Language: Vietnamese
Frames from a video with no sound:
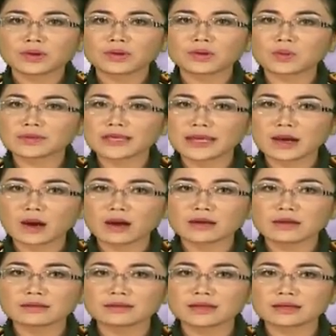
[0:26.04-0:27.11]
Cùng với
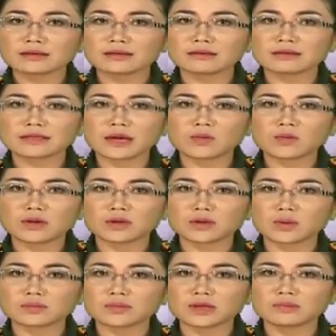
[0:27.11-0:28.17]
đó, chất lượng giao quân
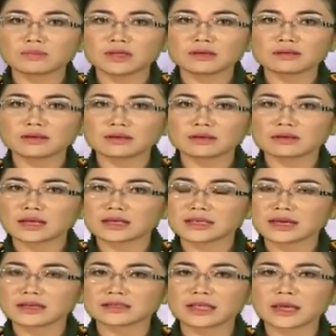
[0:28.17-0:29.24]
cũng từng bước được nâng
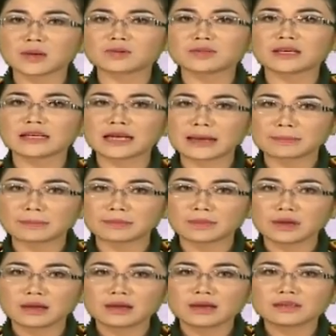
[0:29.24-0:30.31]
dần theo từng năm.
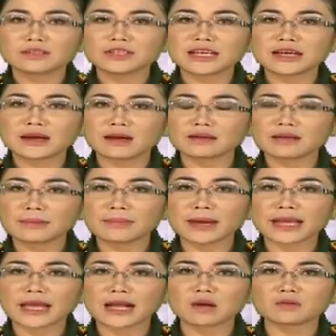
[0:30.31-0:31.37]
Riêng ở năm
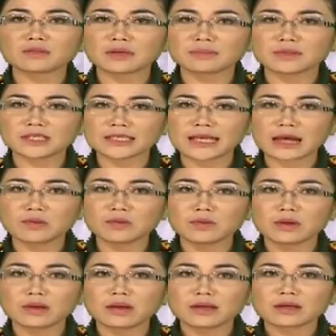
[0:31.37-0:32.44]
2016,
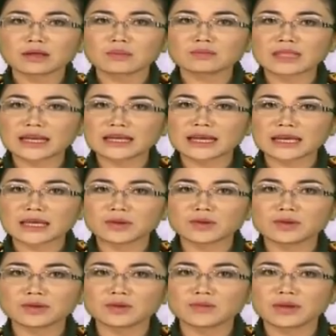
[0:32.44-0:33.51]
công tác này có
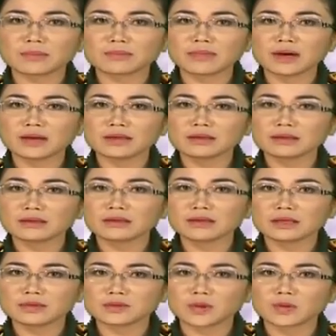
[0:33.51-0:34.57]
nhiều điểm mới
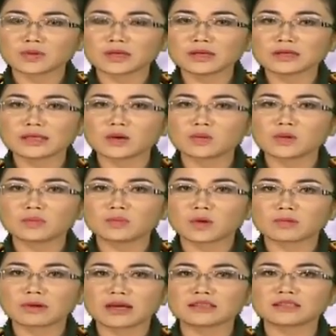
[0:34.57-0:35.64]
như tổ chức giao quân
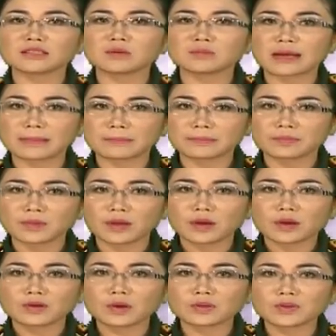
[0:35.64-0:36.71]
một lần trong năm,
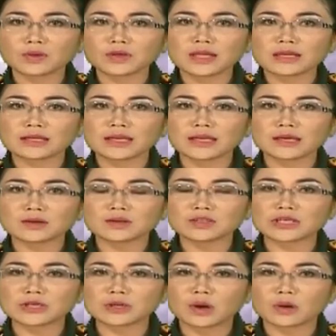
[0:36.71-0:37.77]
độ tuổi thanh niên có
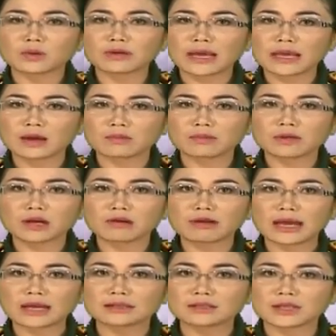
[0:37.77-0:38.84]
trình độ đại học cao
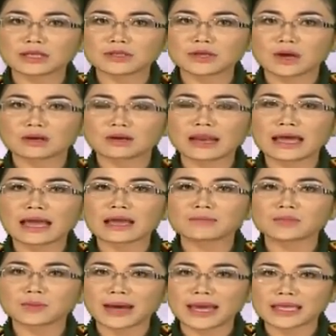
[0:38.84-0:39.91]
đẳng tuyển chọn là
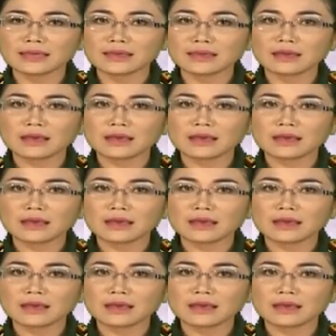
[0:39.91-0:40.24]
27,